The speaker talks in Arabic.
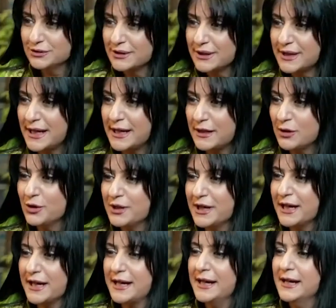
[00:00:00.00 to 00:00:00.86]
كان
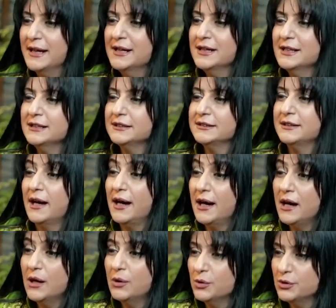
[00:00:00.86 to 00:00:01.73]
هناك
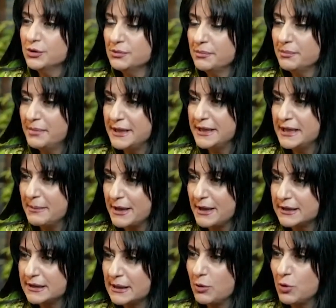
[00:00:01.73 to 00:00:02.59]
تعاون بين
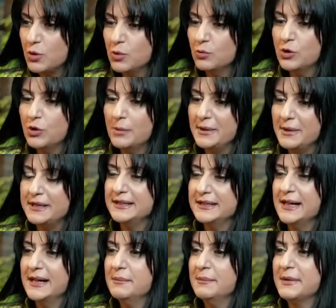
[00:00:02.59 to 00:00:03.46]
مكتبكم
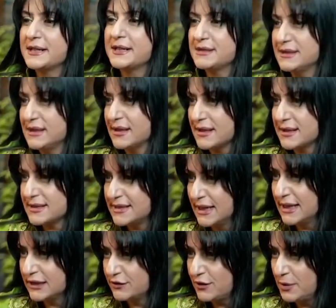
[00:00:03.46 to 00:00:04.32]
وبين مركز
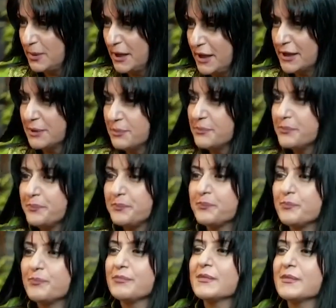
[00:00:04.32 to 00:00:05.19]
دراسات في البحرين
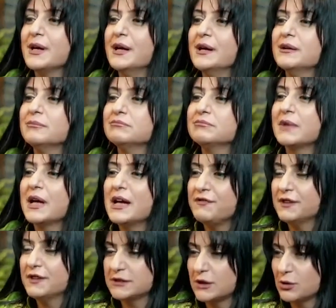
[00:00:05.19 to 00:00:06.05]
آه، كيف
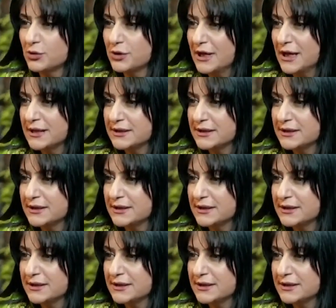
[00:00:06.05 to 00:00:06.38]
ترون هذا